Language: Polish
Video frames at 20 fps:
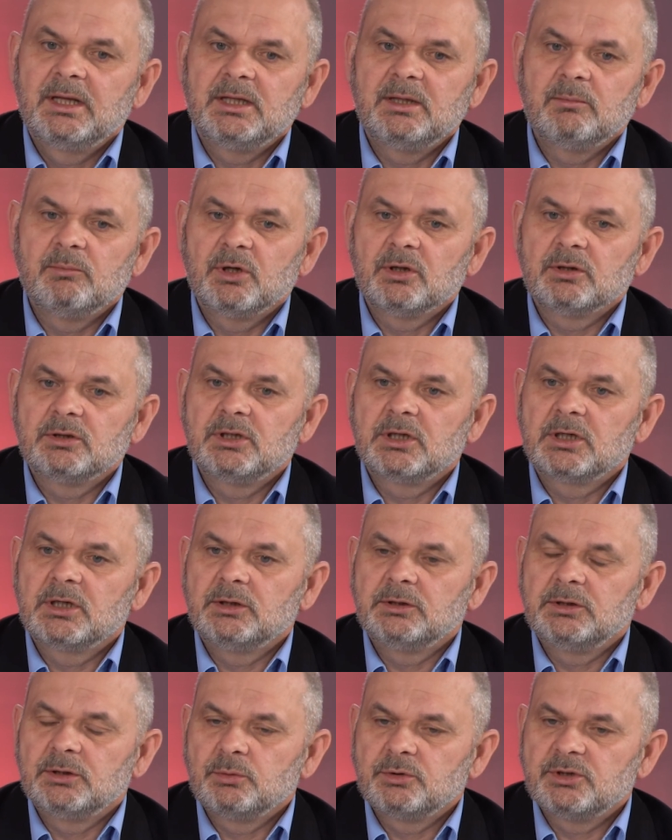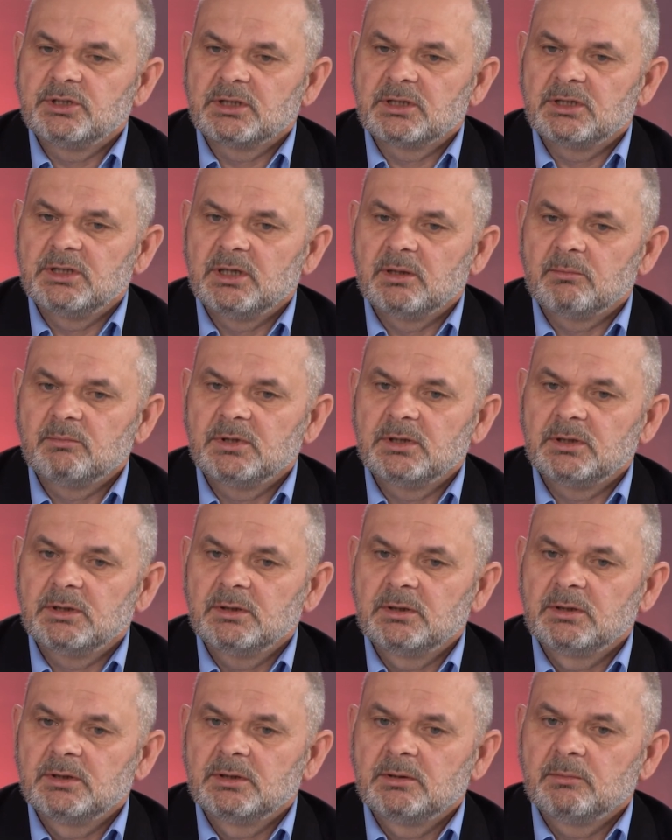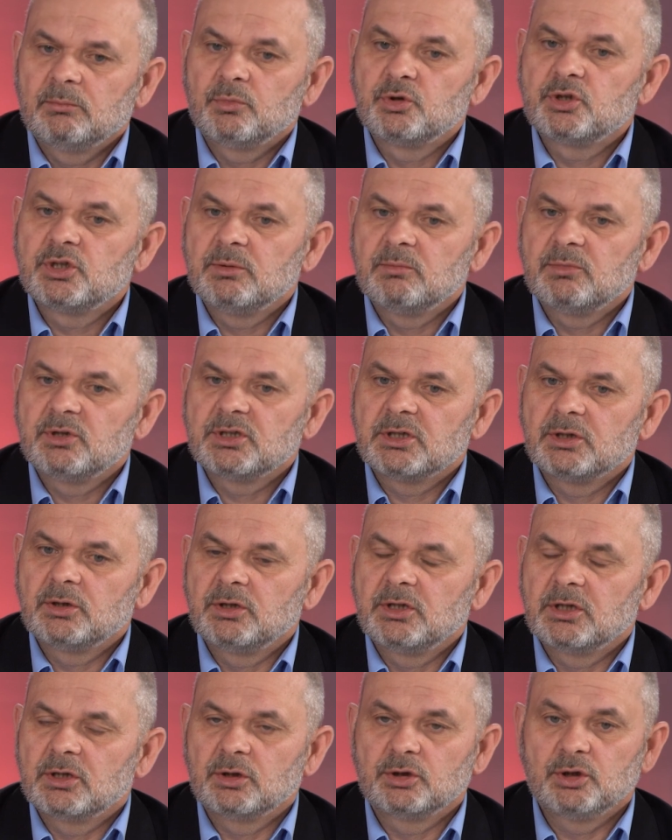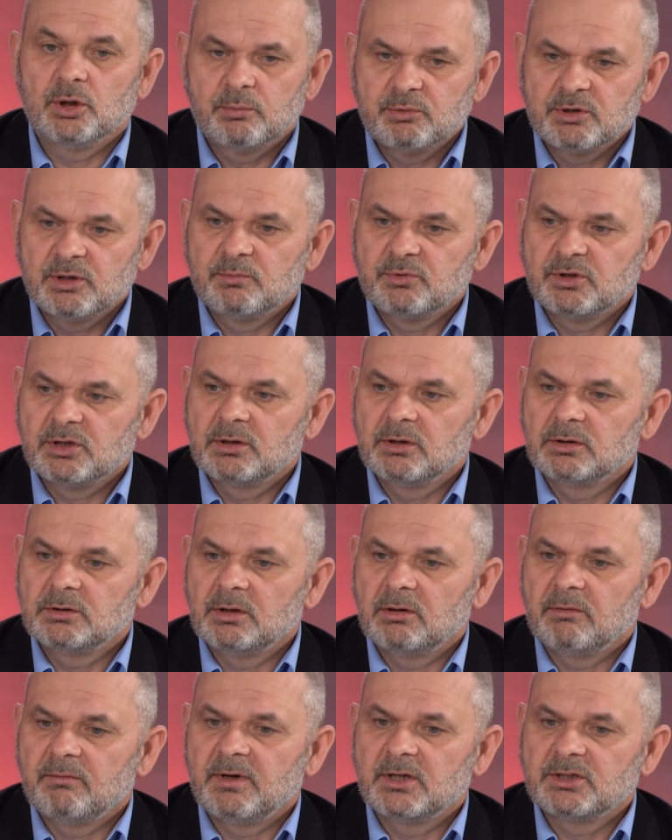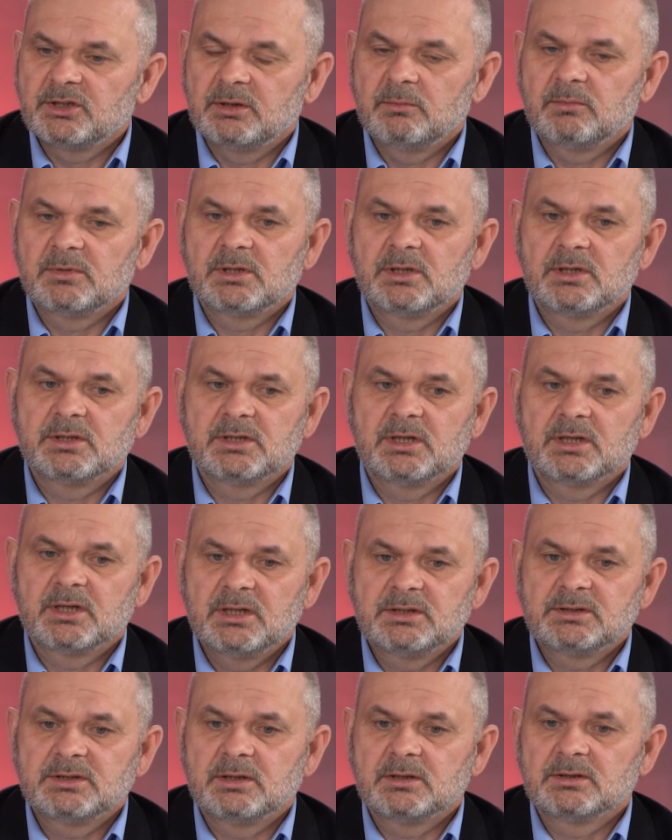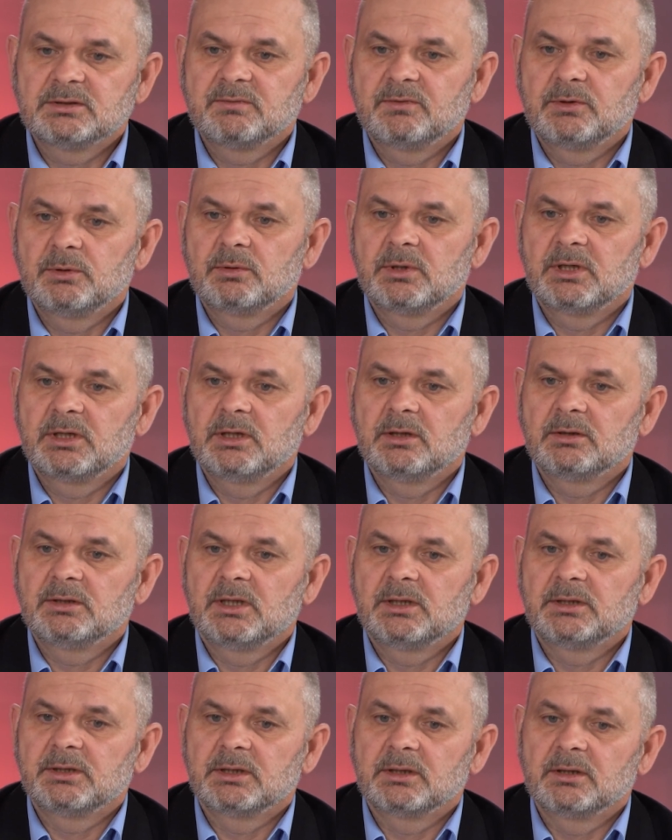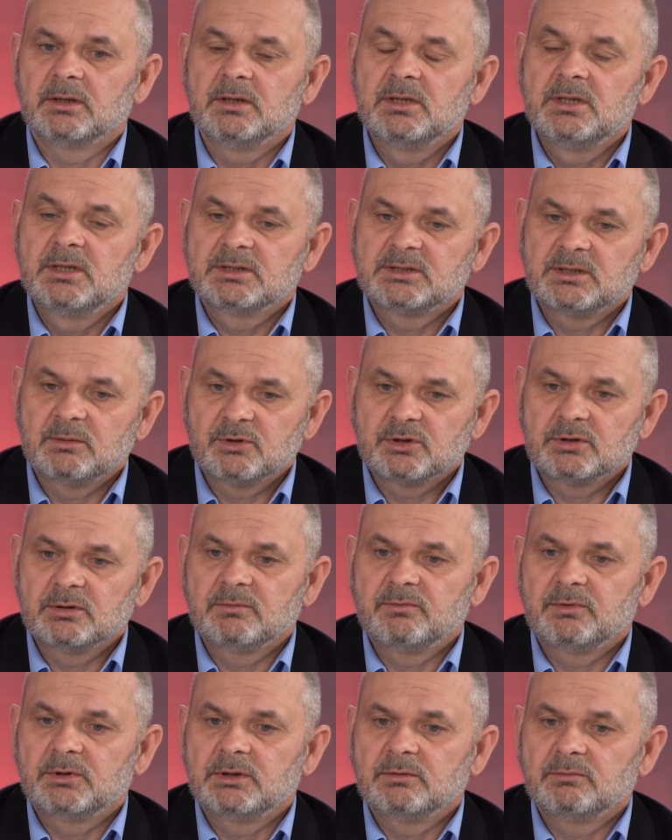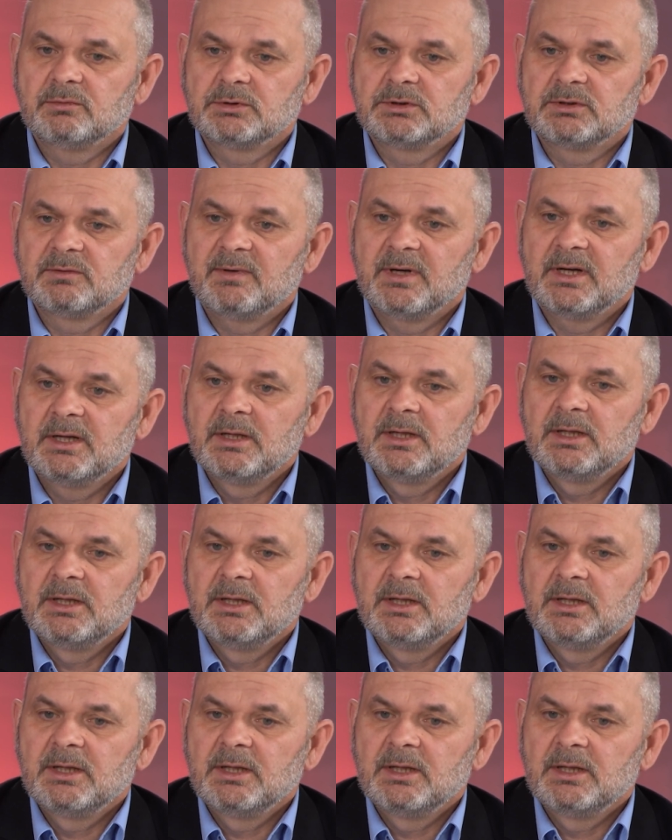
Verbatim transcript: i my od niego nie uciekniemy. Musimy się do niego dobrze przygotować i myślę, że Agencja Rozwoju Regionalnego, samorząd województwa